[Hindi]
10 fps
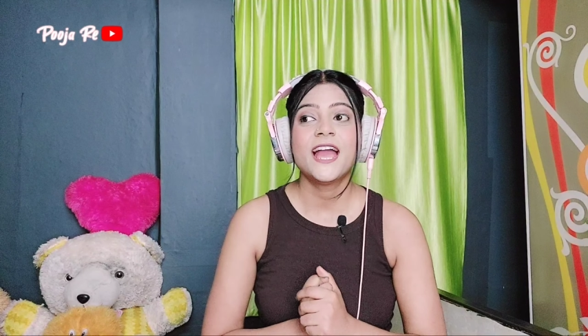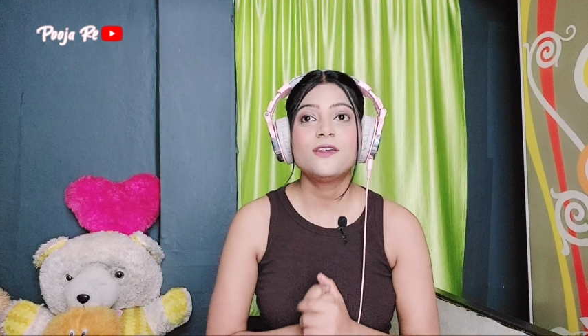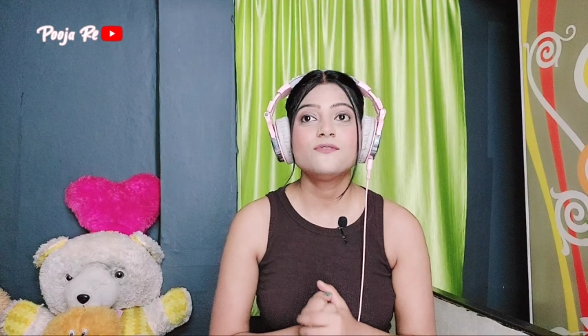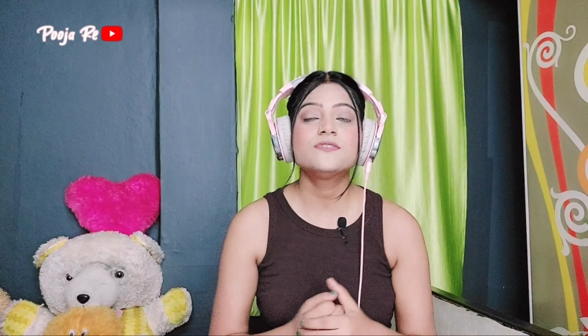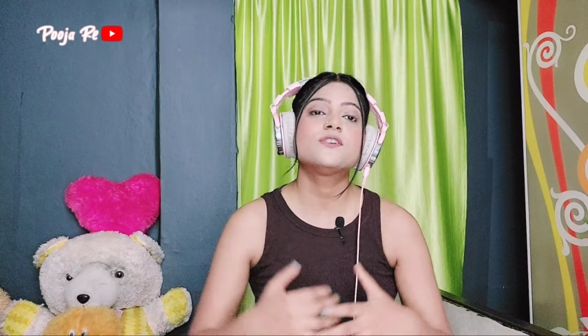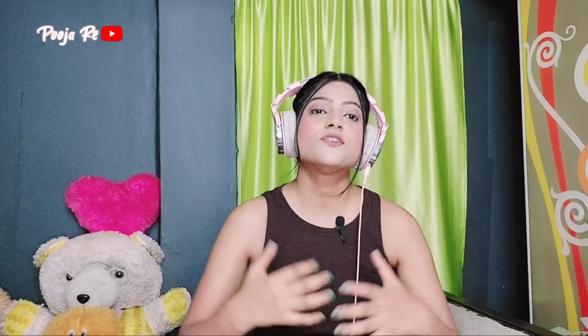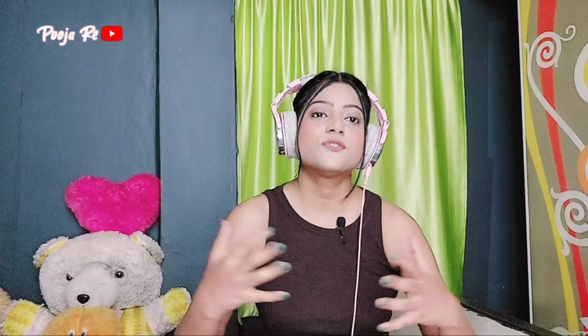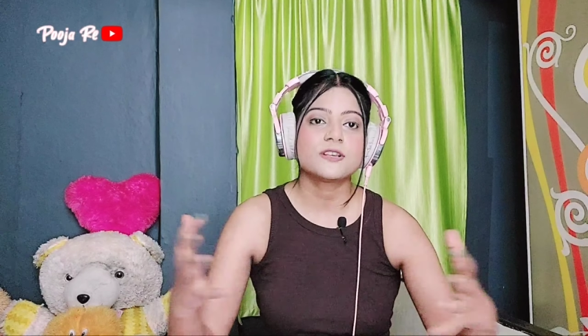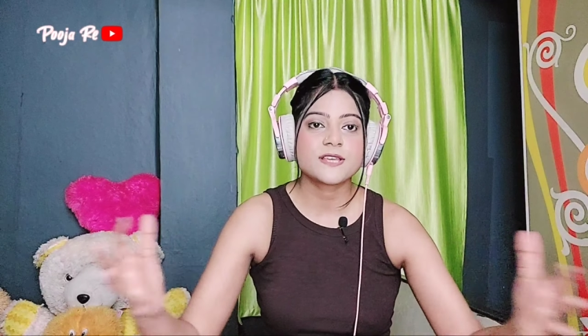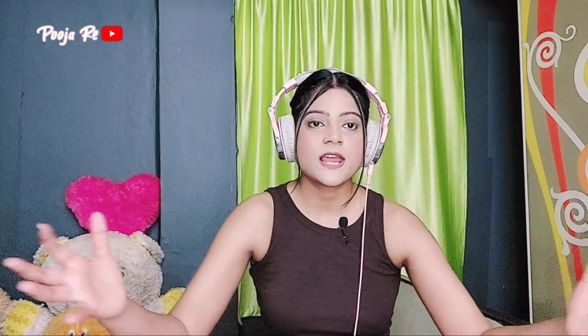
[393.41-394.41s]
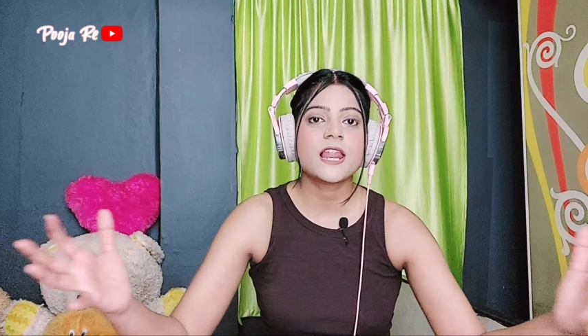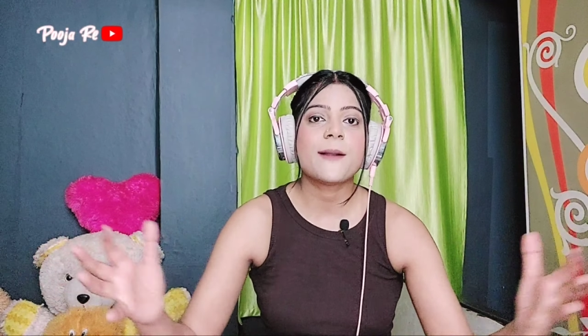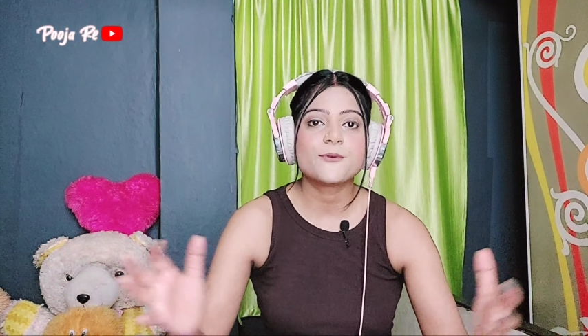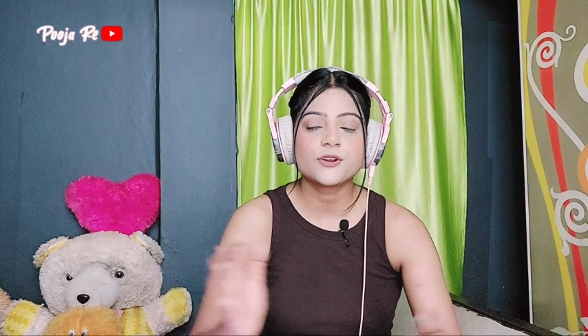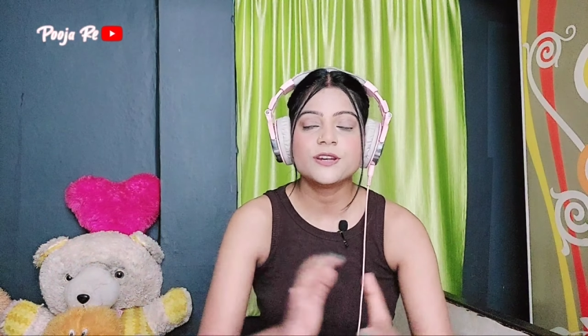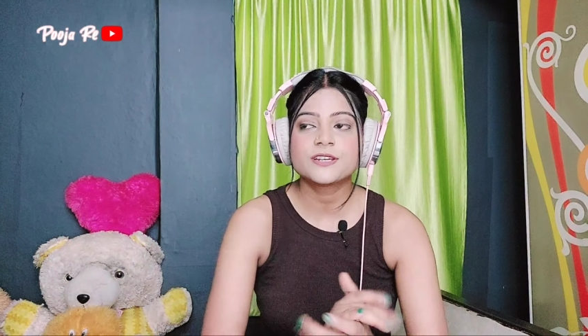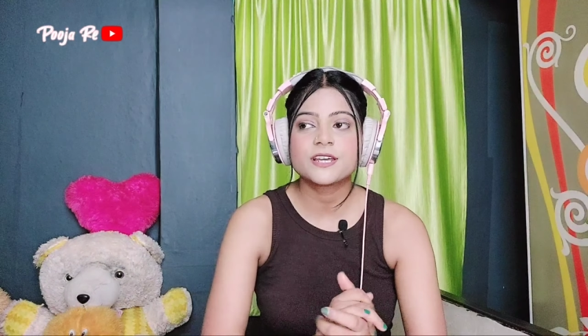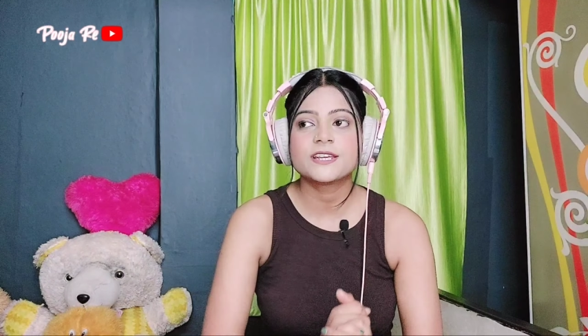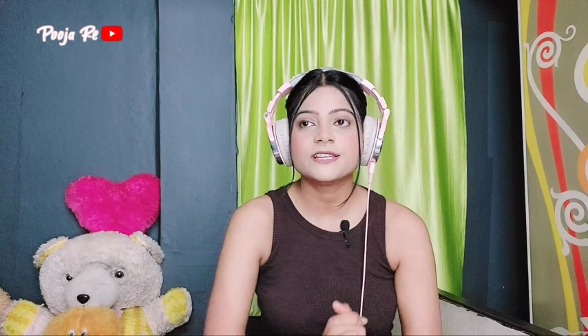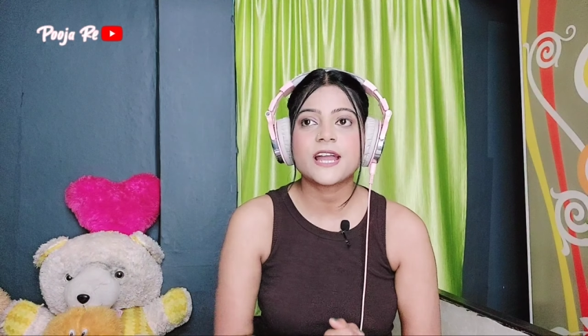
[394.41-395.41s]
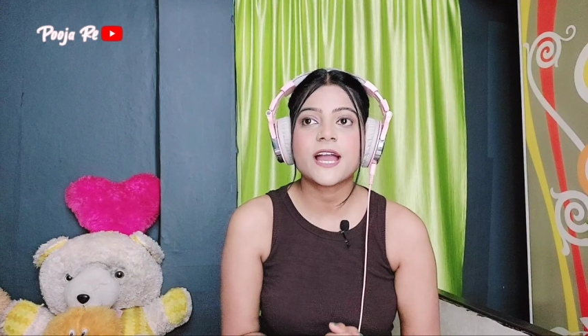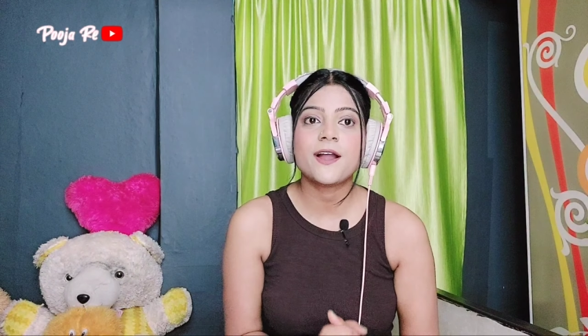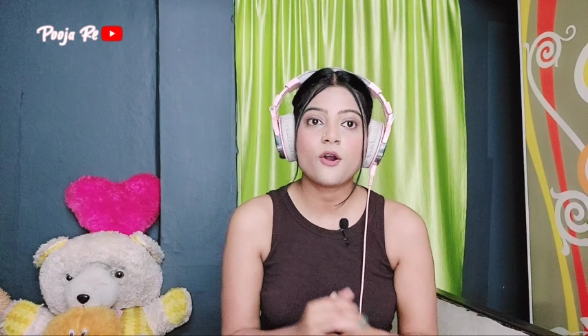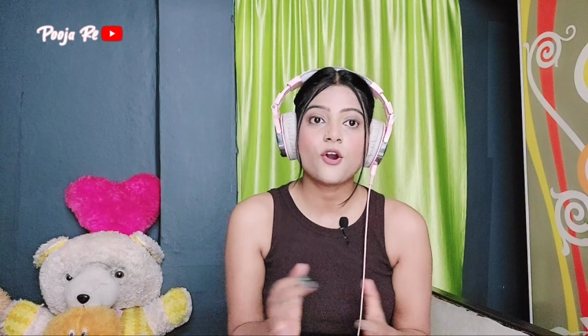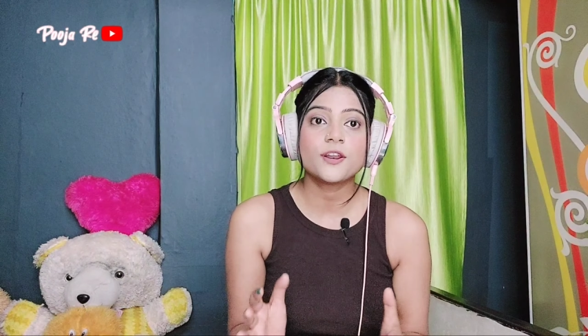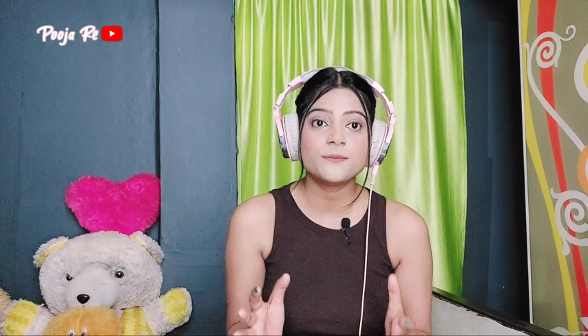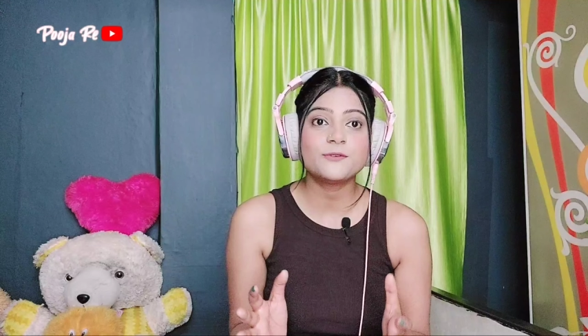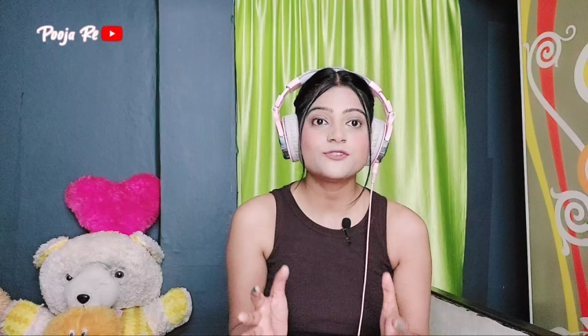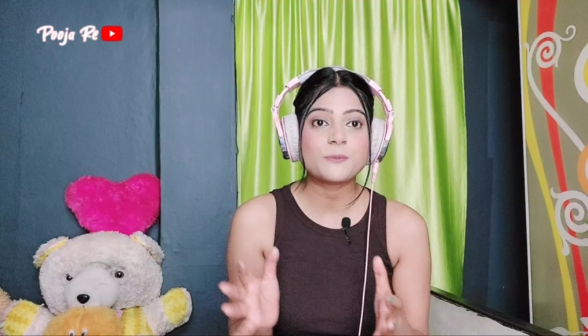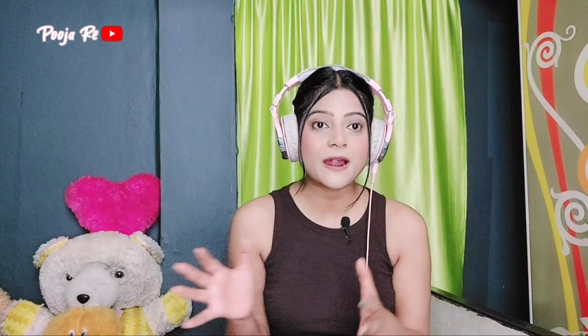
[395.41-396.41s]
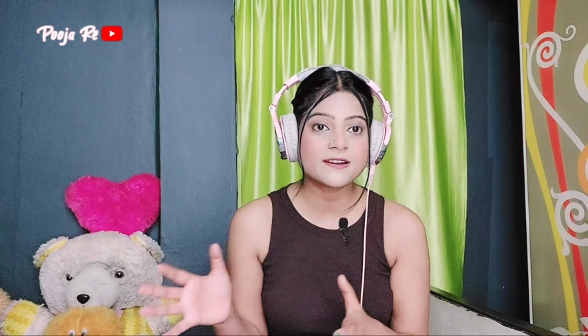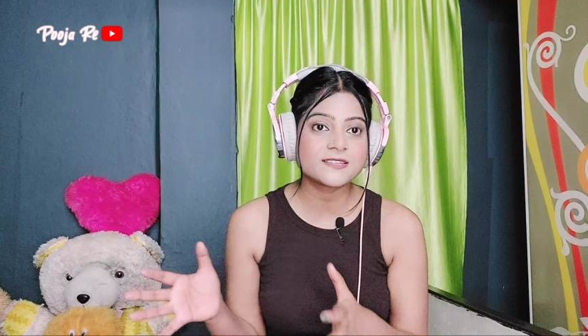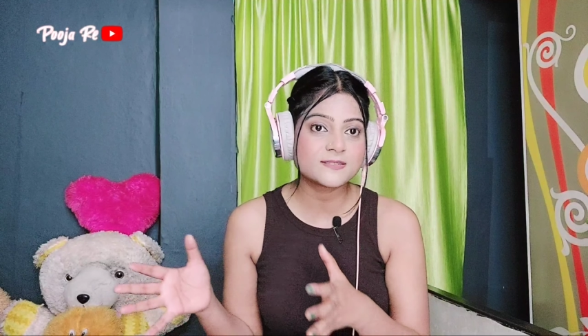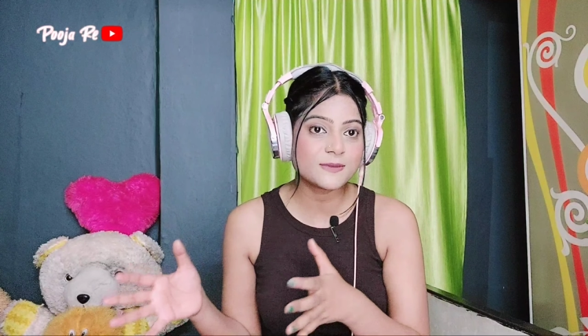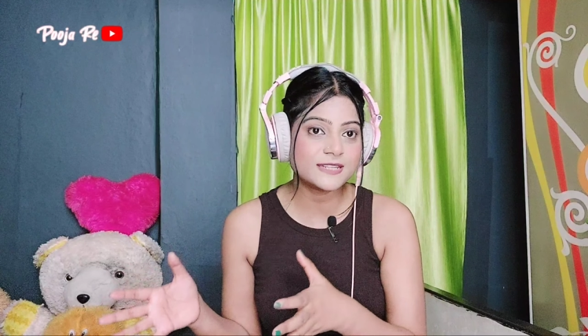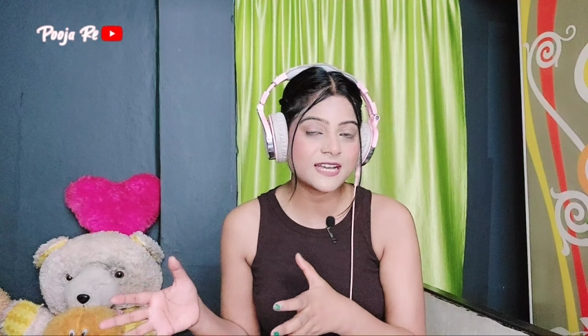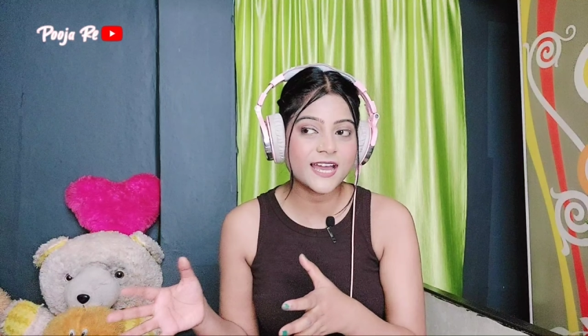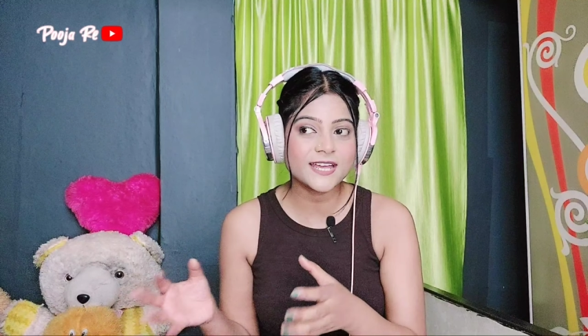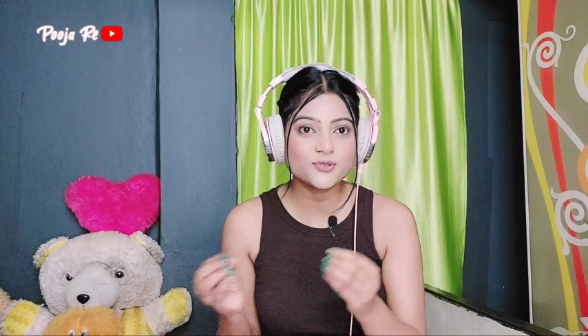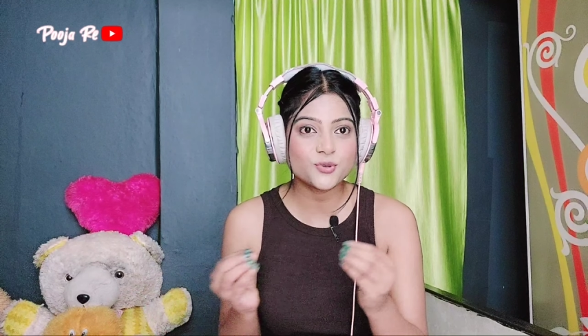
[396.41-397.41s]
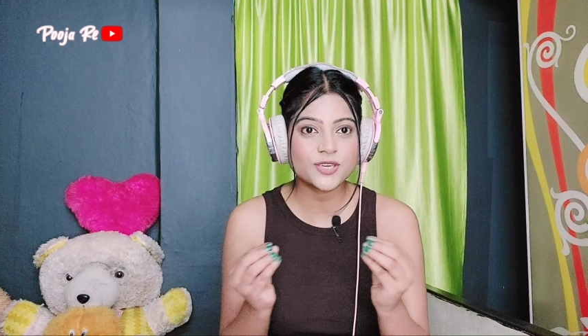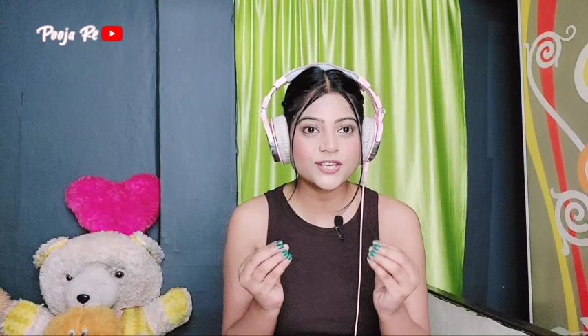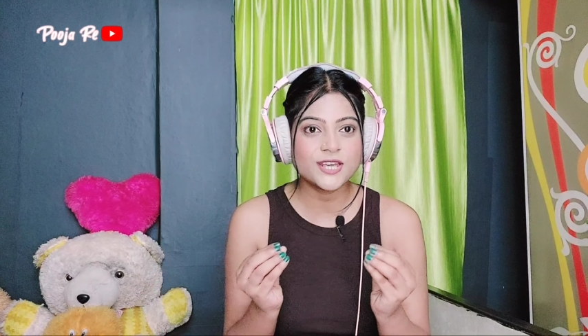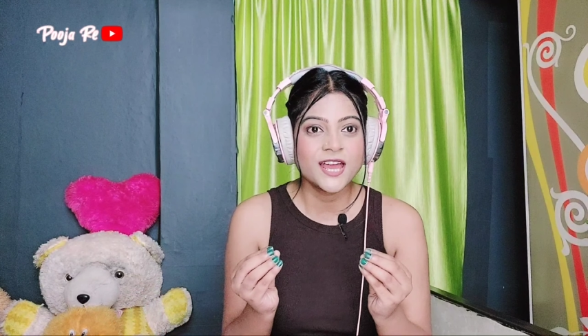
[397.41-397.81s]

एंड उसी को थोड़ा सा एलेबोरेट करके दिखाया और भी कुछ पार्ट्स इसमें दिखाए जो कि